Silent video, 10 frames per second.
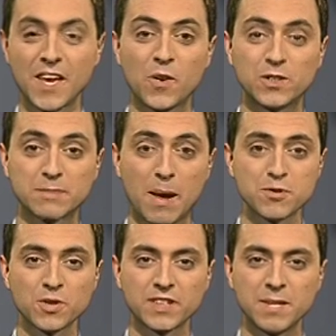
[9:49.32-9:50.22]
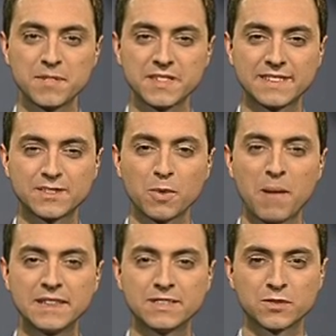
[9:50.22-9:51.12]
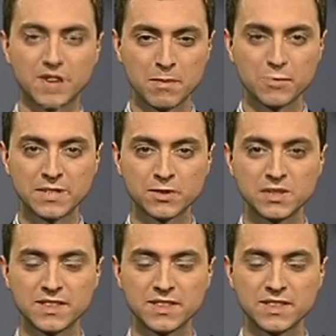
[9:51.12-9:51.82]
Und zum Abschluss gibt es jetzt nochmal die Zusammenfassung